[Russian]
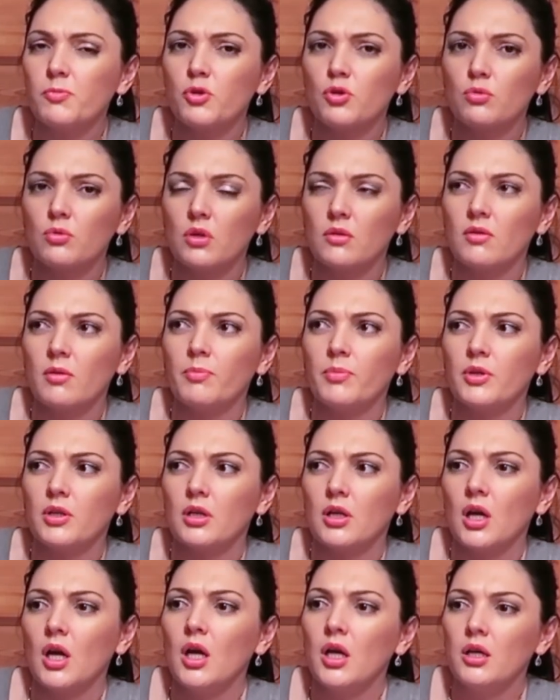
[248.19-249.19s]
Почему надо,
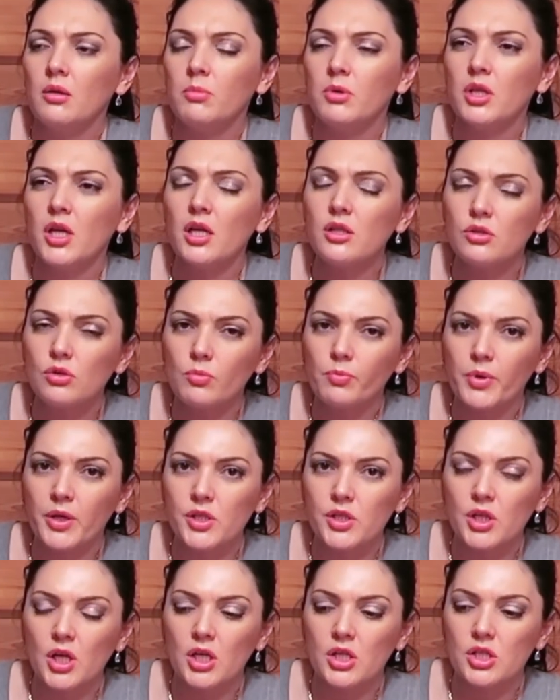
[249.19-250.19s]
во-первых, и менять ее
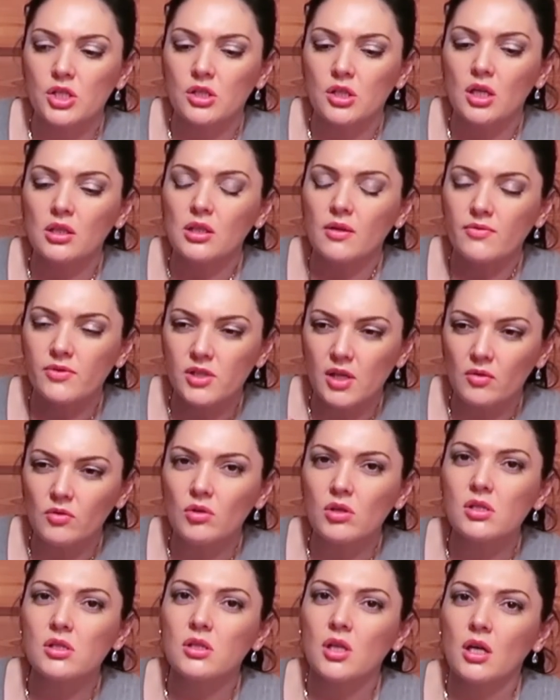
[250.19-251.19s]
почаще, да, там все
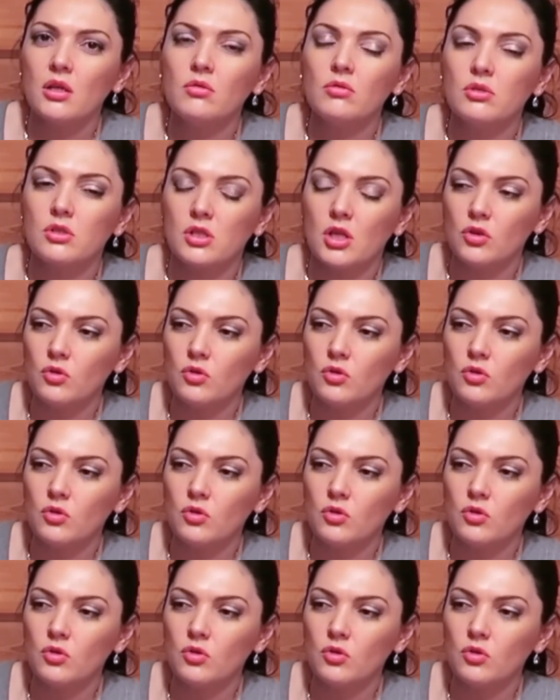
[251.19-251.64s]
равно остается.